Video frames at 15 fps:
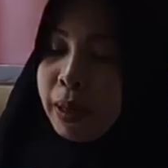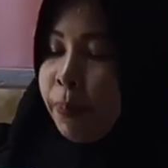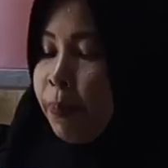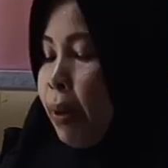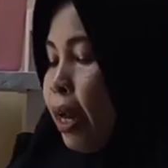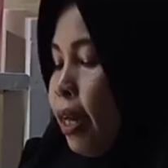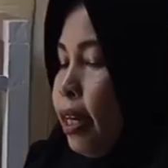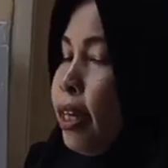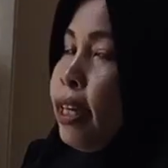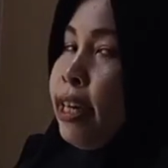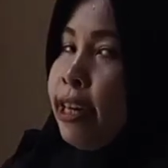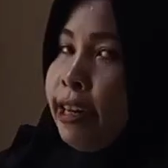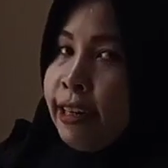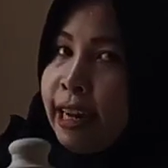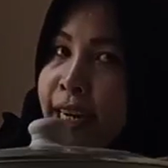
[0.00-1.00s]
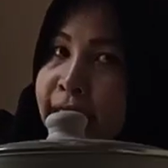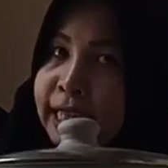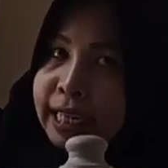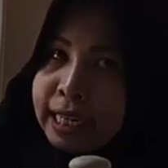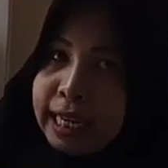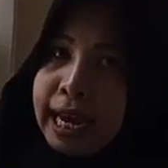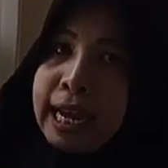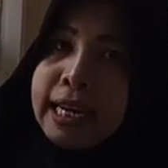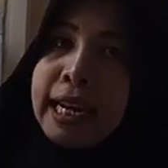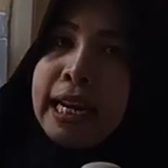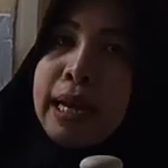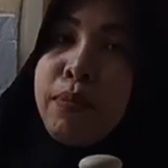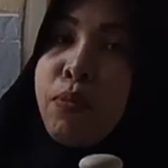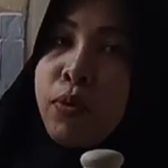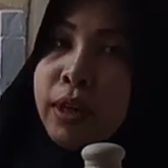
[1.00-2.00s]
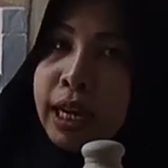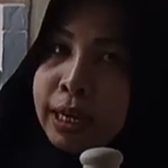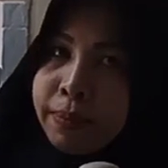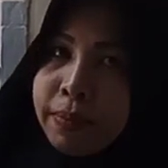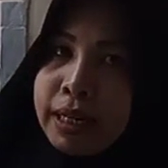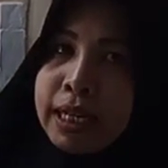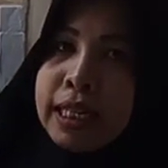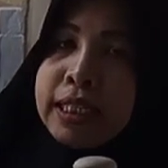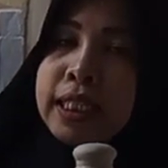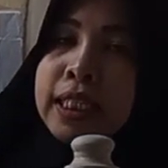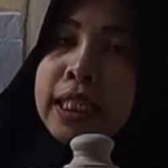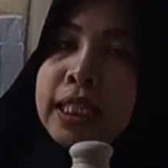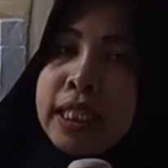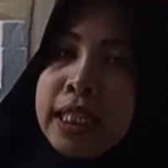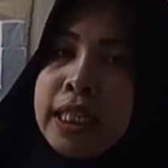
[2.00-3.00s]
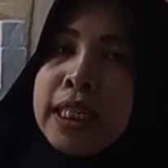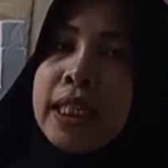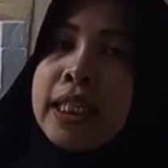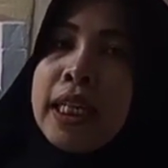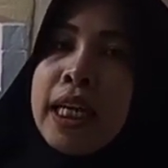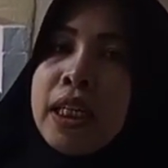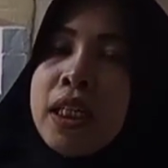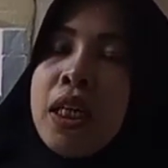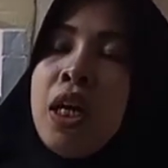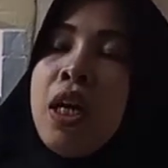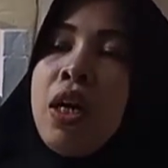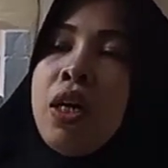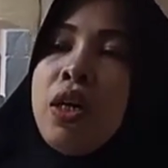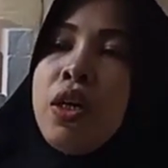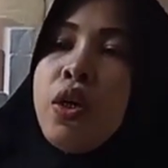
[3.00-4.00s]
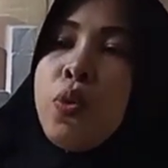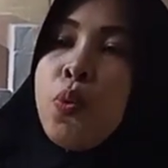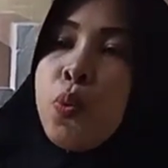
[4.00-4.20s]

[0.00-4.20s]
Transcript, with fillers: dapat dan ini adalah Bunai beli sendiri dengan uh,